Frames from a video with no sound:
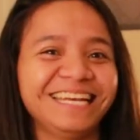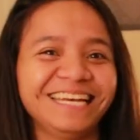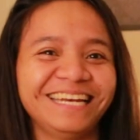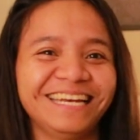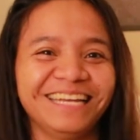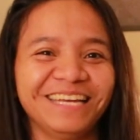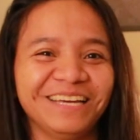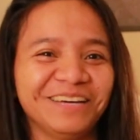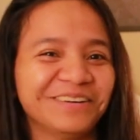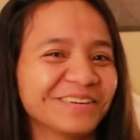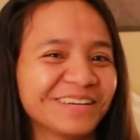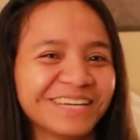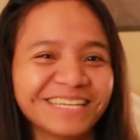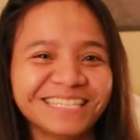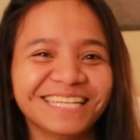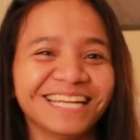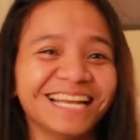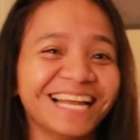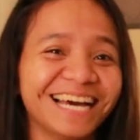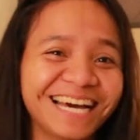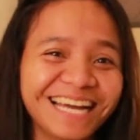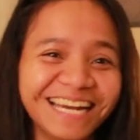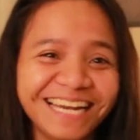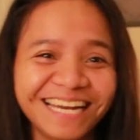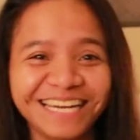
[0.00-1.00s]
Hindi ko
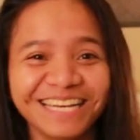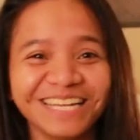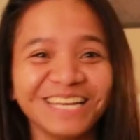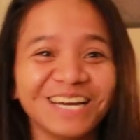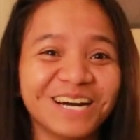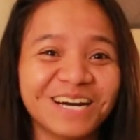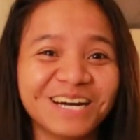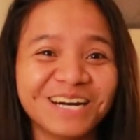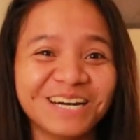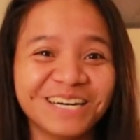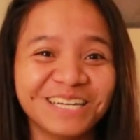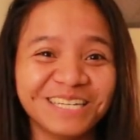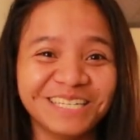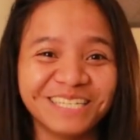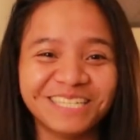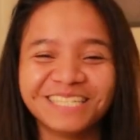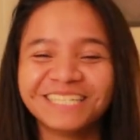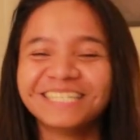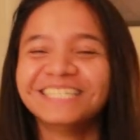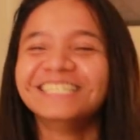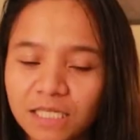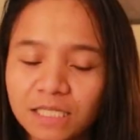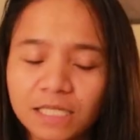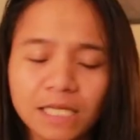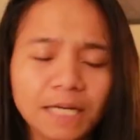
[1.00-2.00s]
kasalanan yon.
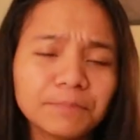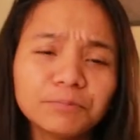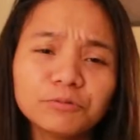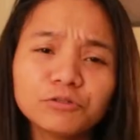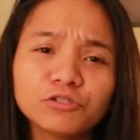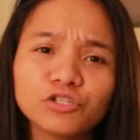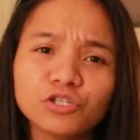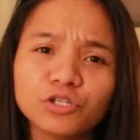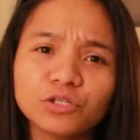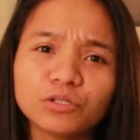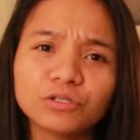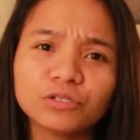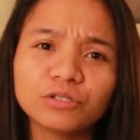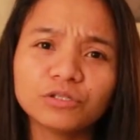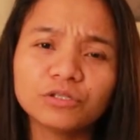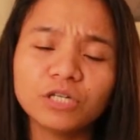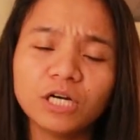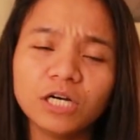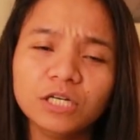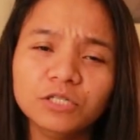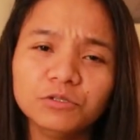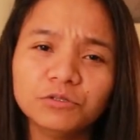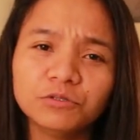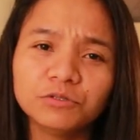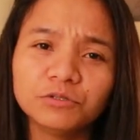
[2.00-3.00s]
Natapos yung
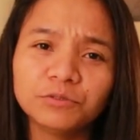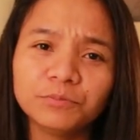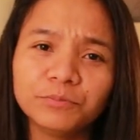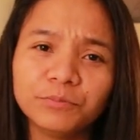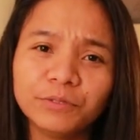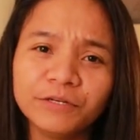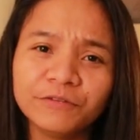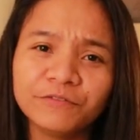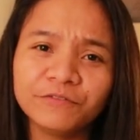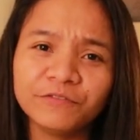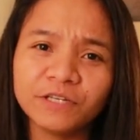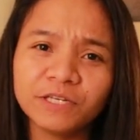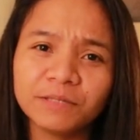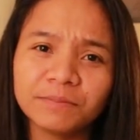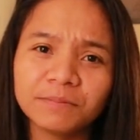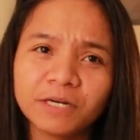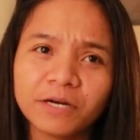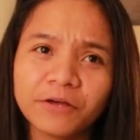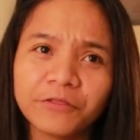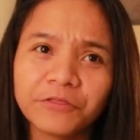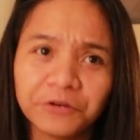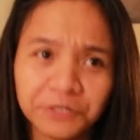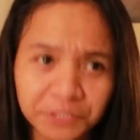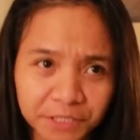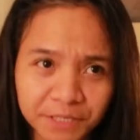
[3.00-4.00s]
ano, briefing,
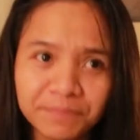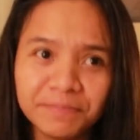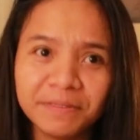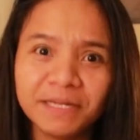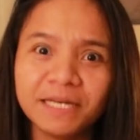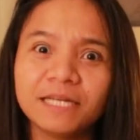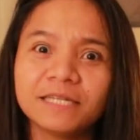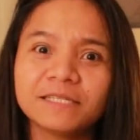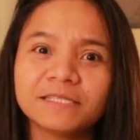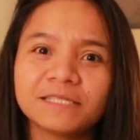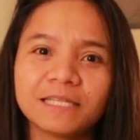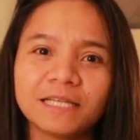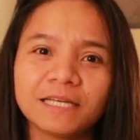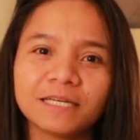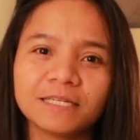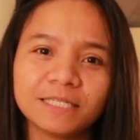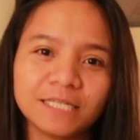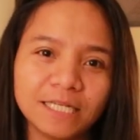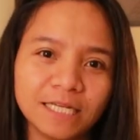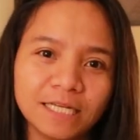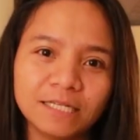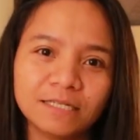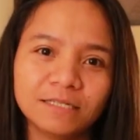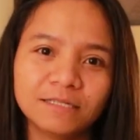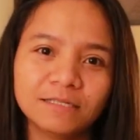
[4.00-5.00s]
mga 30 minutes lang
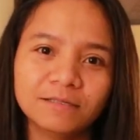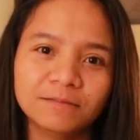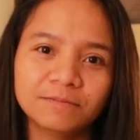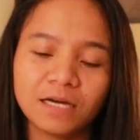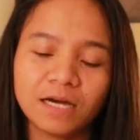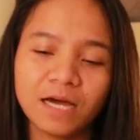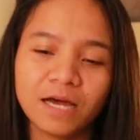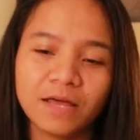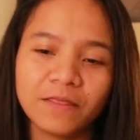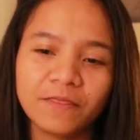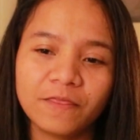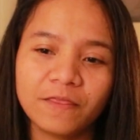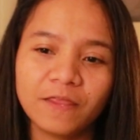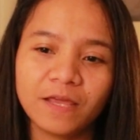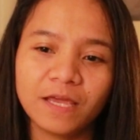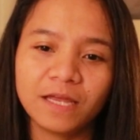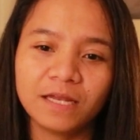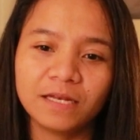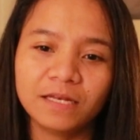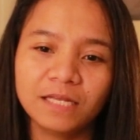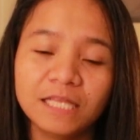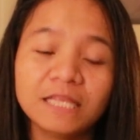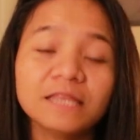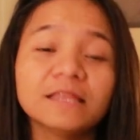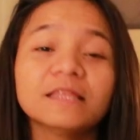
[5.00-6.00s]
din. And
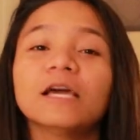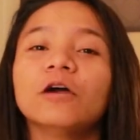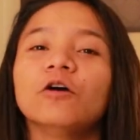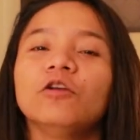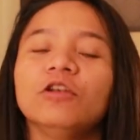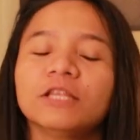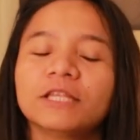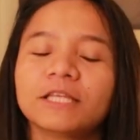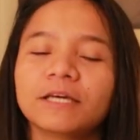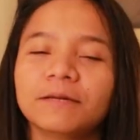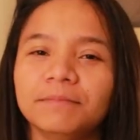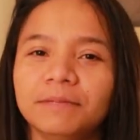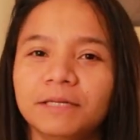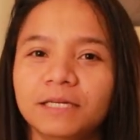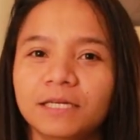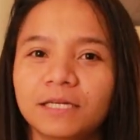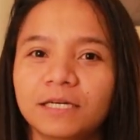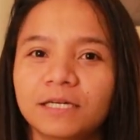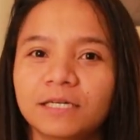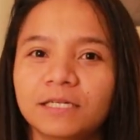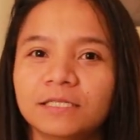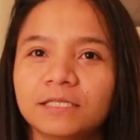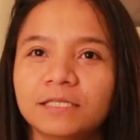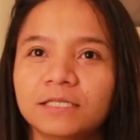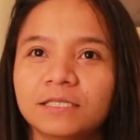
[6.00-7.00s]
then, hintay ulit kami
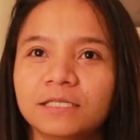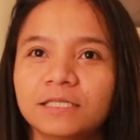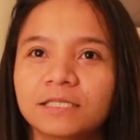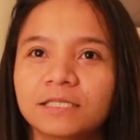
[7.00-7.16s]
ng